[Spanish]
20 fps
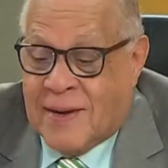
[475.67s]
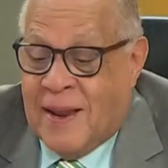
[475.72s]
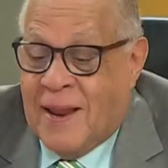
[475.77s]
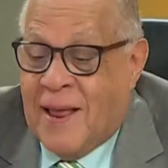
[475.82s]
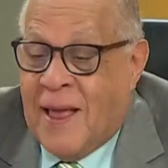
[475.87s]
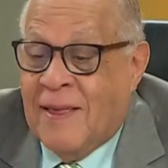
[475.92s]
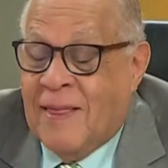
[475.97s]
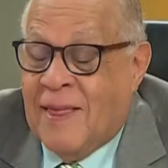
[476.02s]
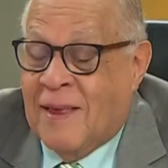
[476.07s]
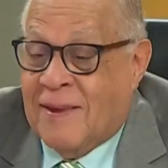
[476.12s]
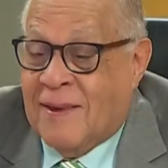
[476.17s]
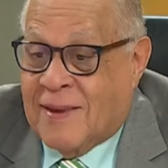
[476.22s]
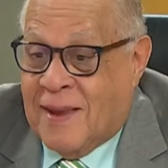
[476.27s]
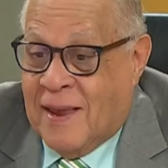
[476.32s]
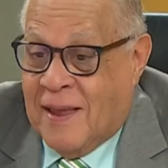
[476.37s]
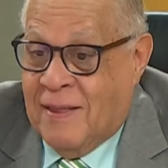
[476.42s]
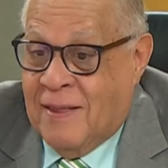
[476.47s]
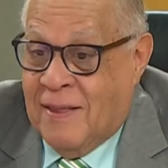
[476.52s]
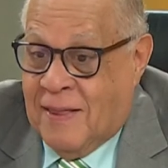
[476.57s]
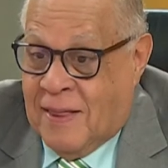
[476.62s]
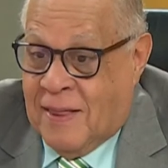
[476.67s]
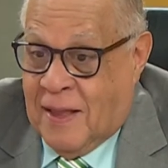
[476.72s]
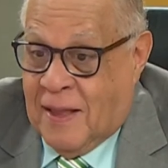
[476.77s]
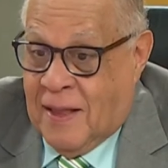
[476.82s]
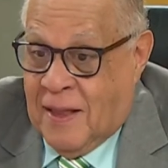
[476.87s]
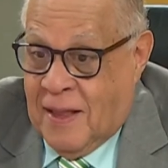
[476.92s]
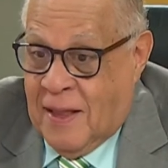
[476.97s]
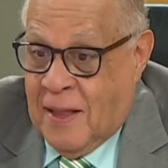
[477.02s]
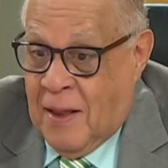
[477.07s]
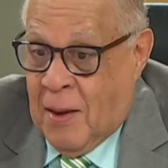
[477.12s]
hay que decirle a la
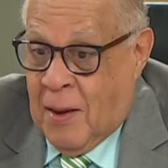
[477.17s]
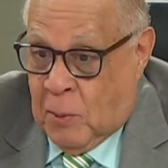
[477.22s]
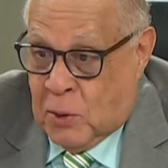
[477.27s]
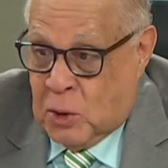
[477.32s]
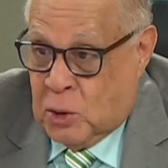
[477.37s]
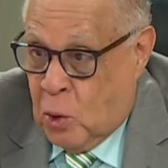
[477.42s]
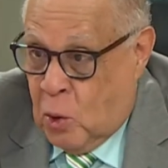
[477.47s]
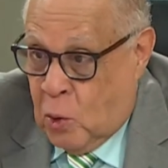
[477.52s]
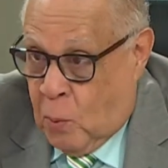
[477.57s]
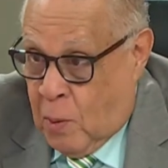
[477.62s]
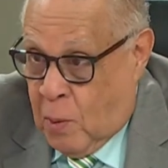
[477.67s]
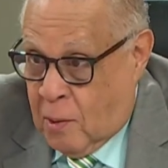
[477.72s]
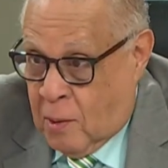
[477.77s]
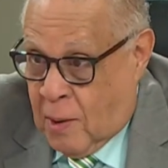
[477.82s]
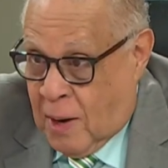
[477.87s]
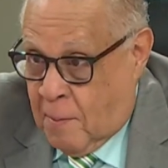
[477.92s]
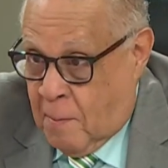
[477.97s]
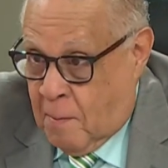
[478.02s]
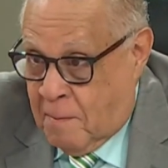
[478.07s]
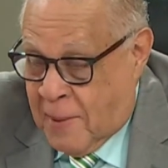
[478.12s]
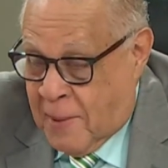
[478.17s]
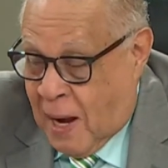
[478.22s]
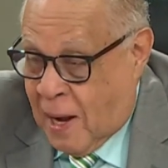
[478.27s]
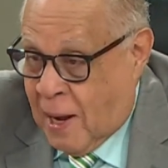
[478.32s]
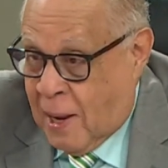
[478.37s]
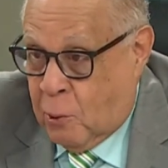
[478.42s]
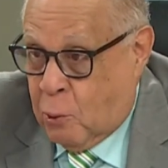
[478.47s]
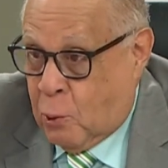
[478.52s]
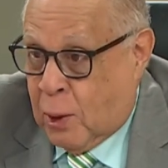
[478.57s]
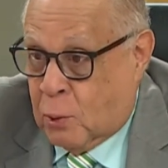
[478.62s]
gente. Yo me
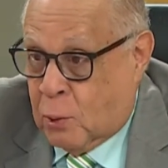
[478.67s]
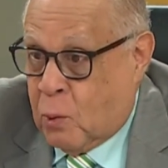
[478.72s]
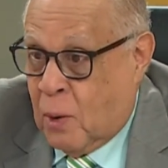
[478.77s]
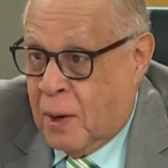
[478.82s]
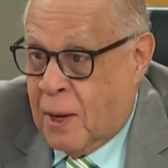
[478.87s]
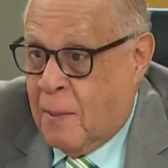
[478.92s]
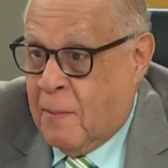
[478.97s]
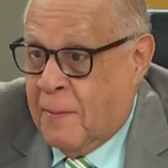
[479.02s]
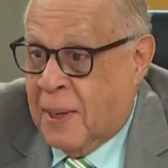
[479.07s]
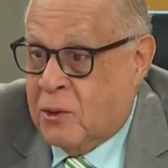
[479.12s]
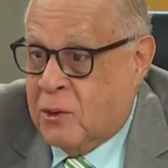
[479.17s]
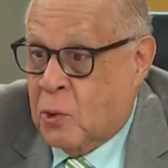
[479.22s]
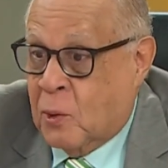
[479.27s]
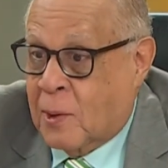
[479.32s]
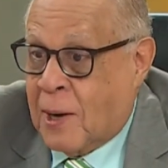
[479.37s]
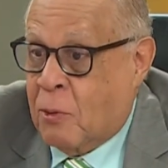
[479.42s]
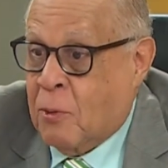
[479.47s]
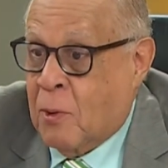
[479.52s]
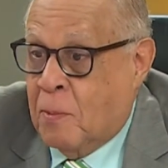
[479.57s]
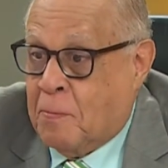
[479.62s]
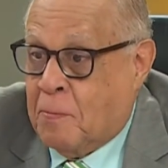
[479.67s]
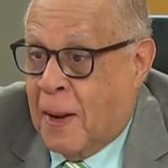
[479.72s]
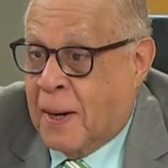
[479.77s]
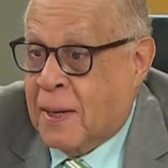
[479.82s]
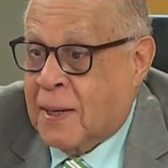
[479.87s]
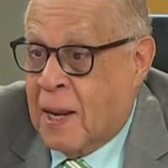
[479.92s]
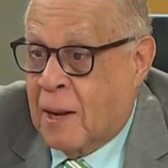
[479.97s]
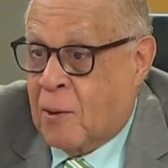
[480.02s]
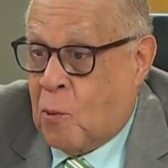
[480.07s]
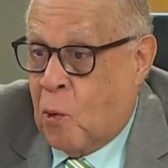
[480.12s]
alegro que tú hayas mencionado el
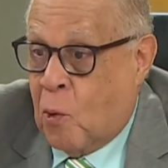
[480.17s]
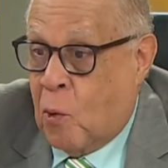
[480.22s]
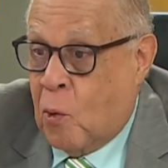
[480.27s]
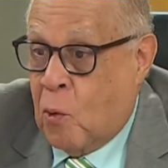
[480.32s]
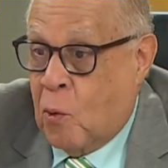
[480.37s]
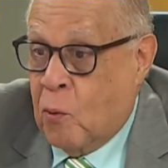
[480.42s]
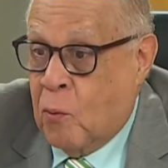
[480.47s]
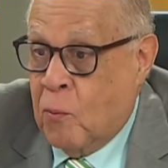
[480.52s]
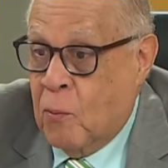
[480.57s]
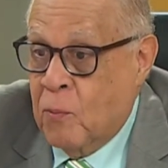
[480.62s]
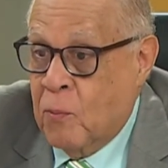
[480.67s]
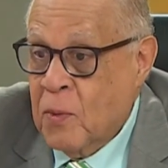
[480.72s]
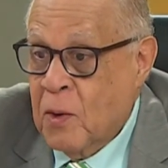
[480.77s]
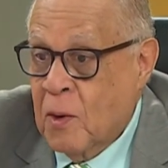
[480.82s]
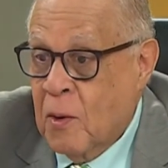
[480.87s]
Parque Colón,